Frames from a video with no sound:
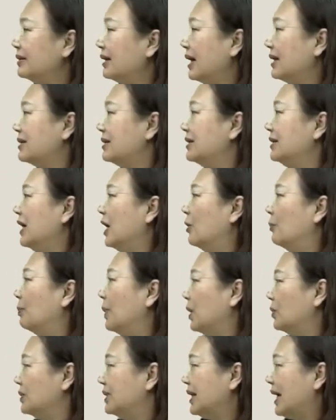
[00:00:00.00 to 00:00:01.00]
他是要
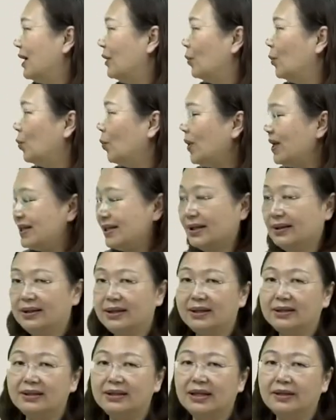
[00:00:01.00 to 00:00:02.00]
保障未成
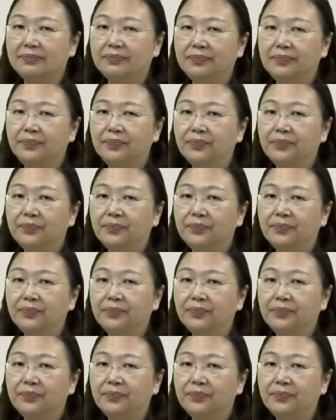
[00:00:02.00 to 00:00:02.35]
年人，